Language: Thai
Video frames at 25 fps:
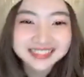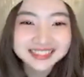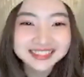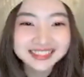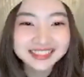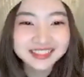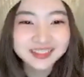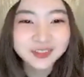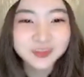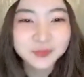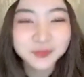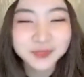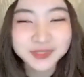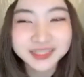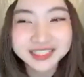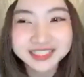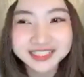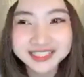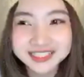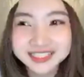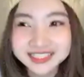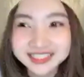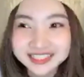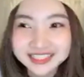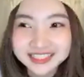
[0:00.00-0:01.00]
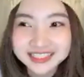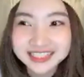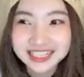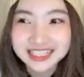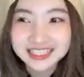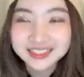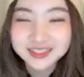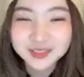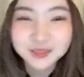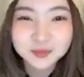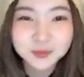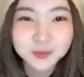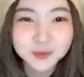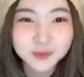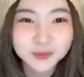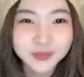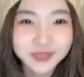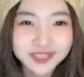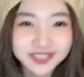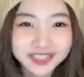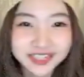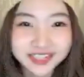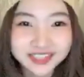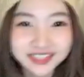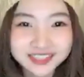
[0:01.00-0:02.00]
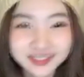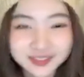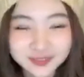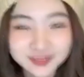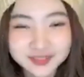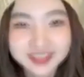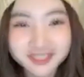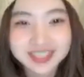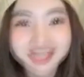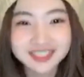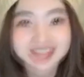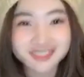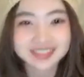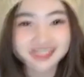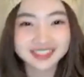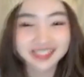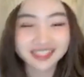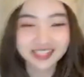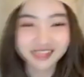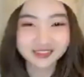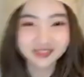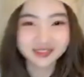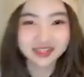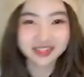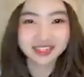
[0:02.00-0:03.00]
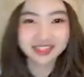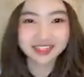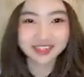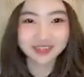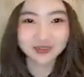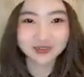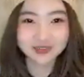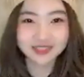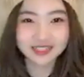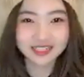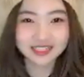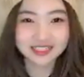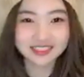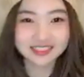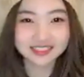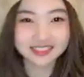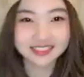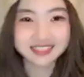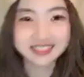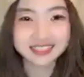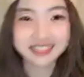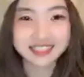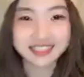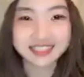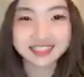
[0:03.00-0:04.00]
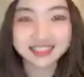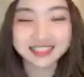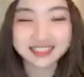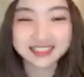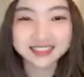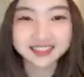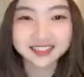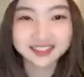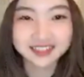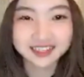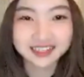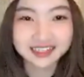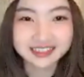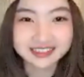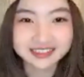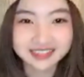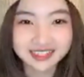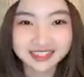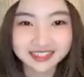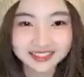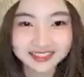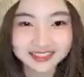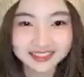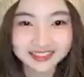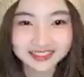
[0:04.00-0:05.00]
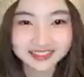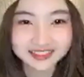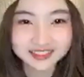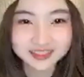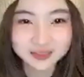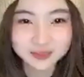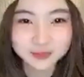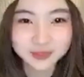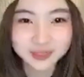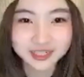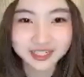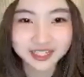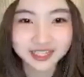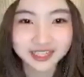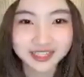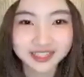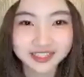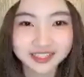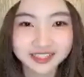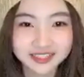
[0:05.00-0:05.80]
สรุปคืออ่าสมมุติว่าถ้าเราเลือกเราถ้าเราเลือกเรือเรือไหนสักเรือใช่ไหมคะ